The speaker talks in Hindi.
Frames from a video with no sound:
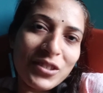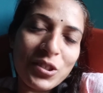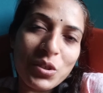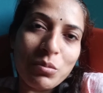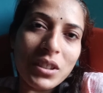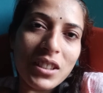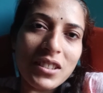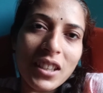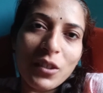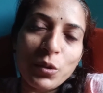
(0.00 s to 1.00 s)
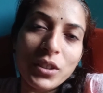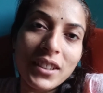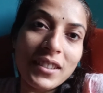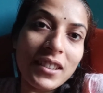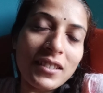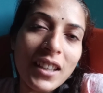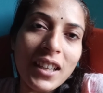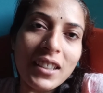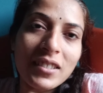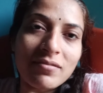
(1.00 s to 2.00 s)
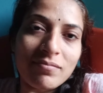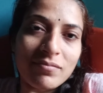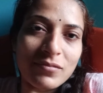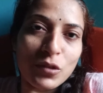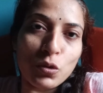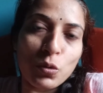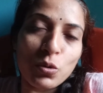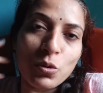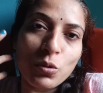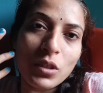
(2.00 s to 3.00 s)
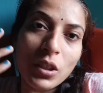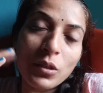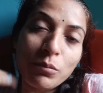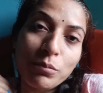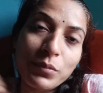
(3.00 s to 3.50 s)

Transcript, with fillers: कुछ भी अच्छा हो ही नहीं सकता है सोचो उसका